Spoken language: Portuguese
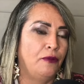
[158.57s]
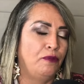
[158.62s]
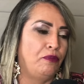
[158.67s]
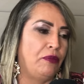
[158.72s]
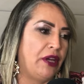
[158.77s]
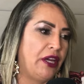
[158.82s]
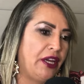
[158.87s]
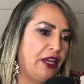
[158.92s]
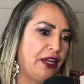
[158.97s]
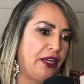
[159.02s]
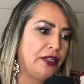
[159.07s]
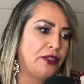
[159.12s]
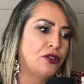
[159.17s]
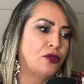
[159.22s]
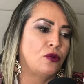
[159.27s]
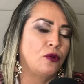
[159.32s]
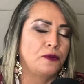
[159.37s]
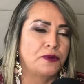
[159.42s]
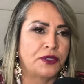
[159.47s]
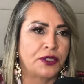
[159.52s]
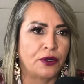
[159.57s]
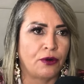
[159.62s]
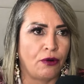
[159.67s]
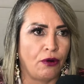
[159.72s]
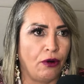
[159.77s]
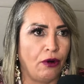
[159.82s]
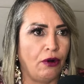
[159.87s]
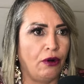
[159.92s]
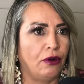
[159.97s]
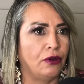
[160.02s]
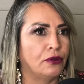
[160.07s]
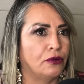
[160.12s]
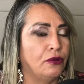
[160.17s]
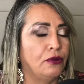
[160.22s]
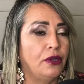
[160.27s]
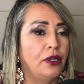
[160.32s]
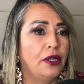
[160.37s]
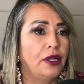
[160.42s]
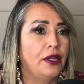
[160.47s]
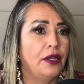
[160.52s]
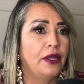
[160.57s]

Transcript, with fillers: médico, psicólogo.